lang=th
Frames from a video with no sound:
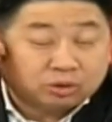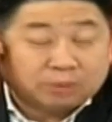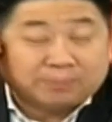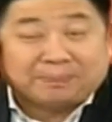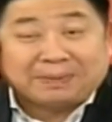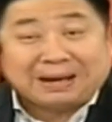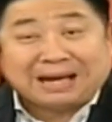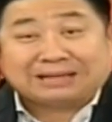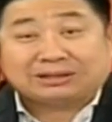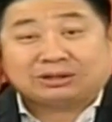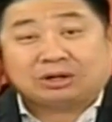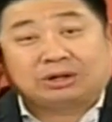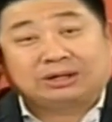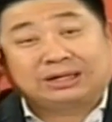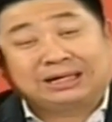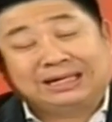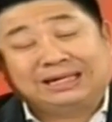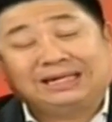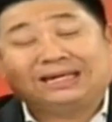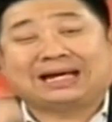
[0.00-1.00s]
แปรตอน
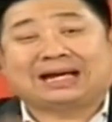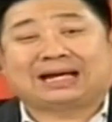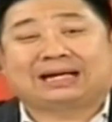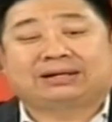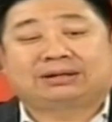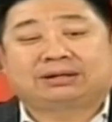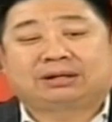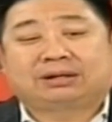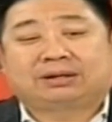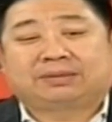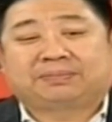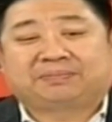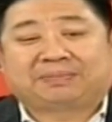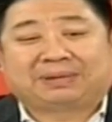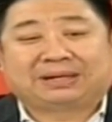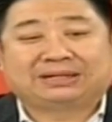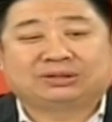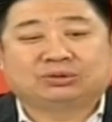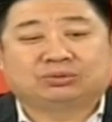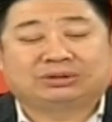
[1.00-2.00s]
นี้เนี่ยมัน
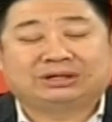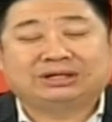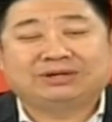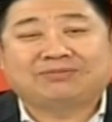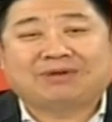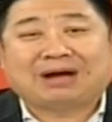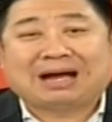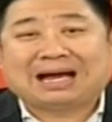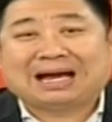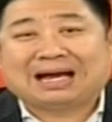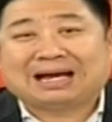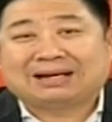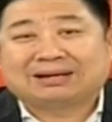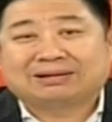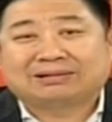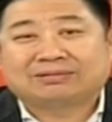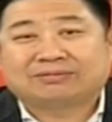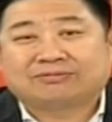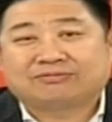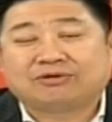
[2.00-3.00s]
อยู่ที่ว่า
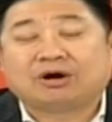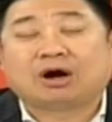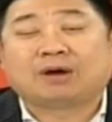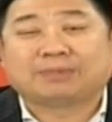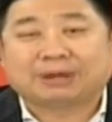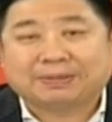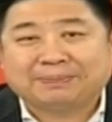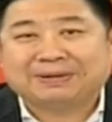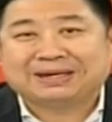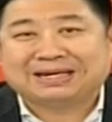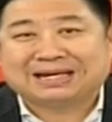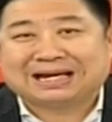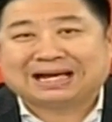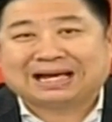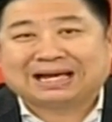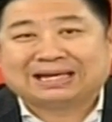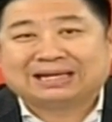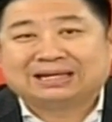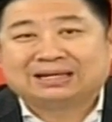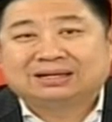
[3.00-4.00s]
ฟอร์มแล้วเป็นยังไง
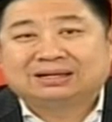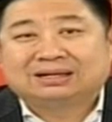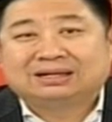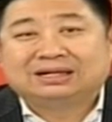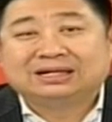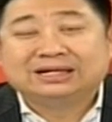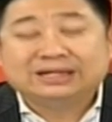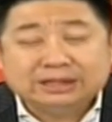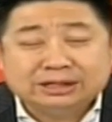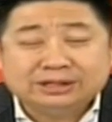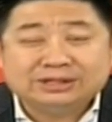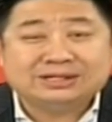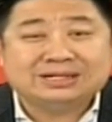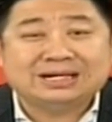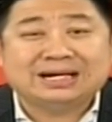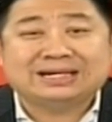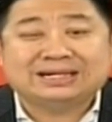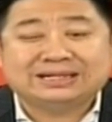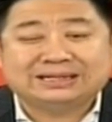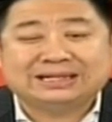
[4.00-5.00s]
หรือยืดเยื้อ
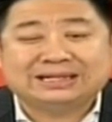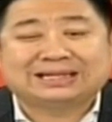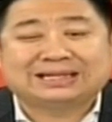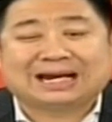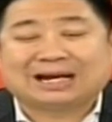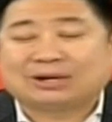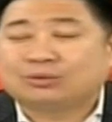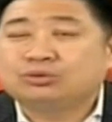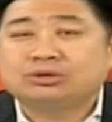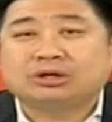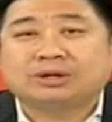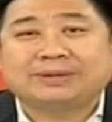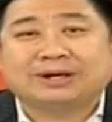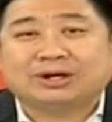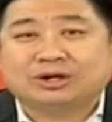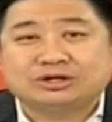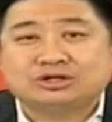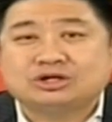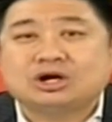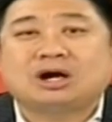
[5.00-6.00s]
จริงๆ ตลาดหุ้นก็ไม่ค่
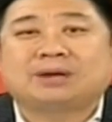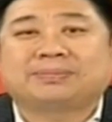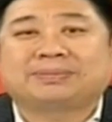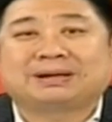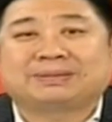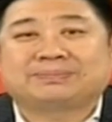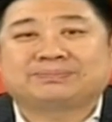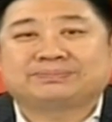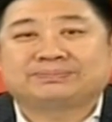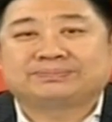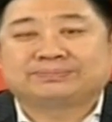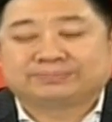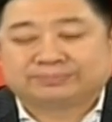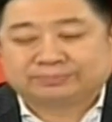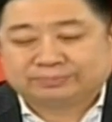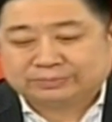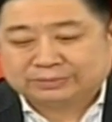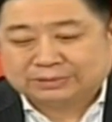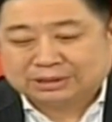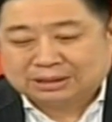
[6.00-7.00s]
อยชอบครับ
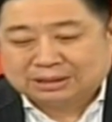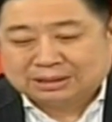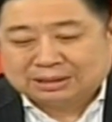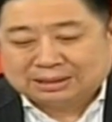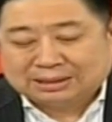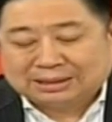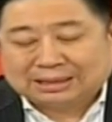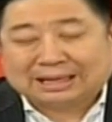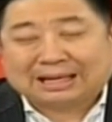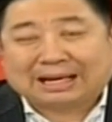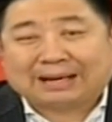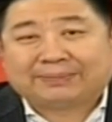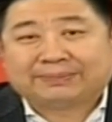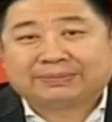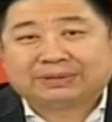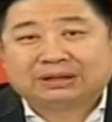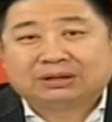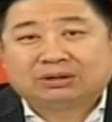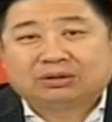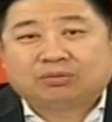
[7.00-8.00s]
นะครับ
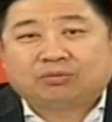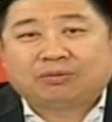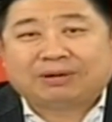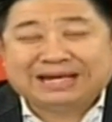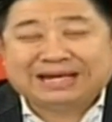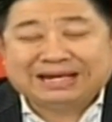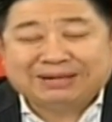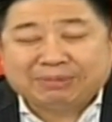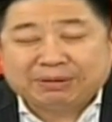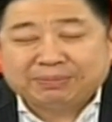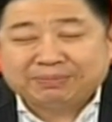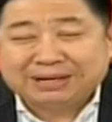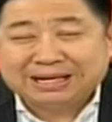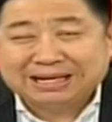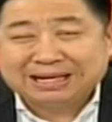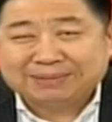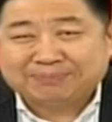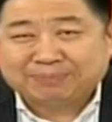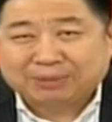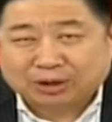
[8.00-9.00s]
วันนี้มันมี
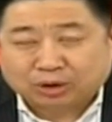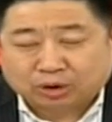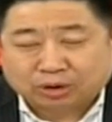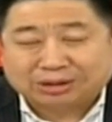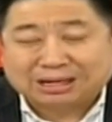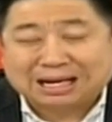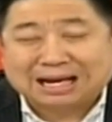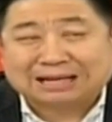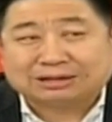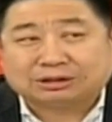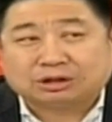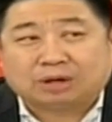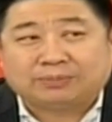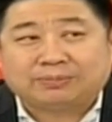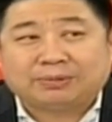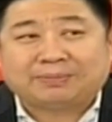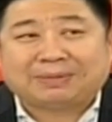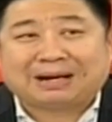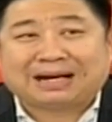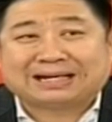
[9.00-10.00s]
ปรากฏการณ์ตอนป
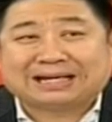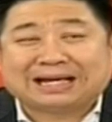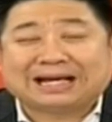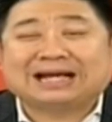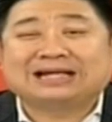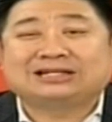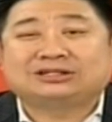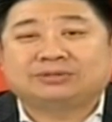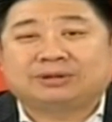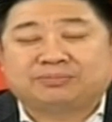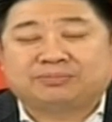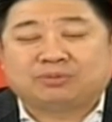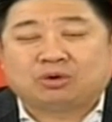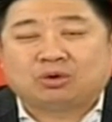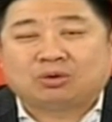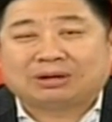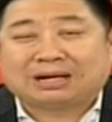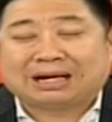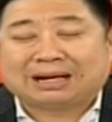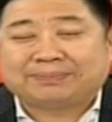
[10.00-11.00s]
ระมาณใกล้ๆสิบเอ็ดโมง
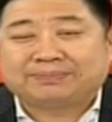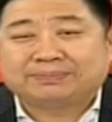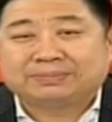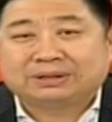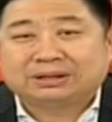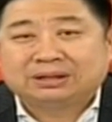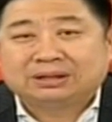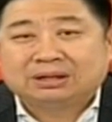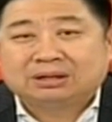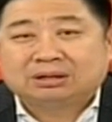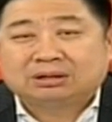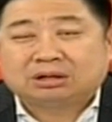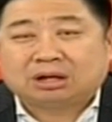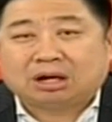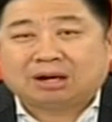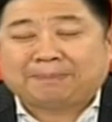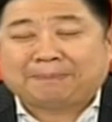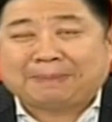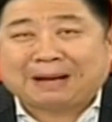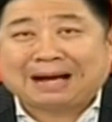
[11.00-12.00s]
ครับ ก็
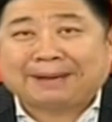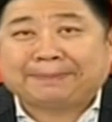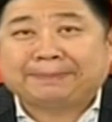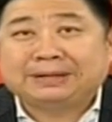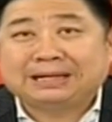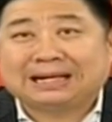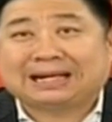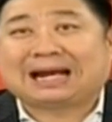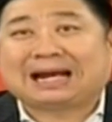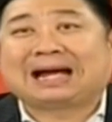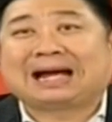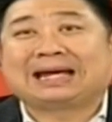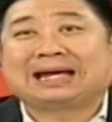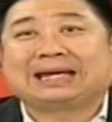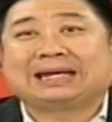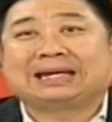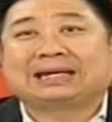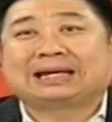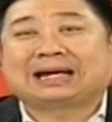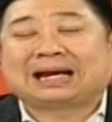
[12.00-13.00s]
พักเพื่อไทย
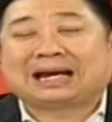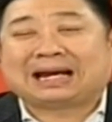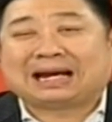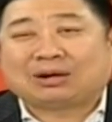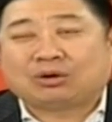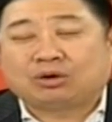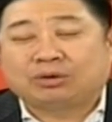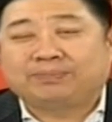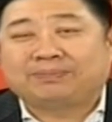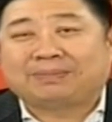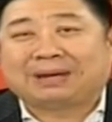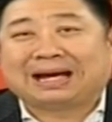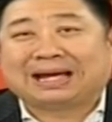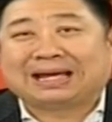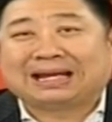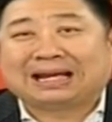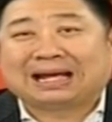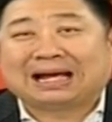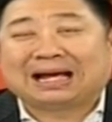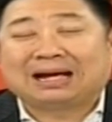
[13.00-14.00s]
อนาคตใหม่
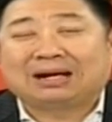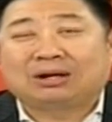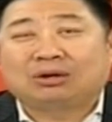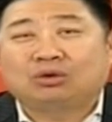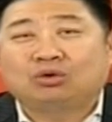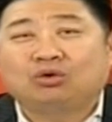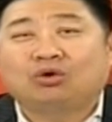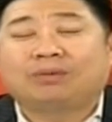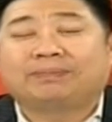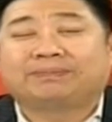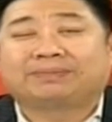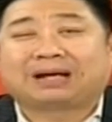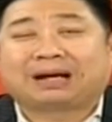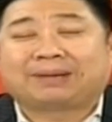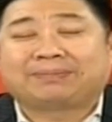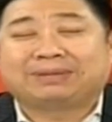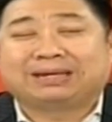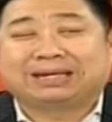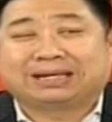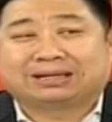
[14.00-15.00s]
และร่วมกับ
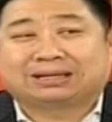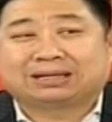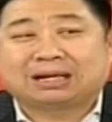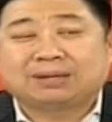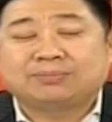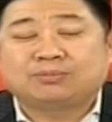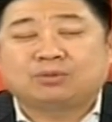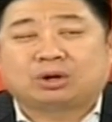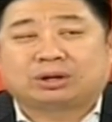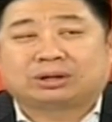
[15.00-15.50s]
อีกทั้งหมด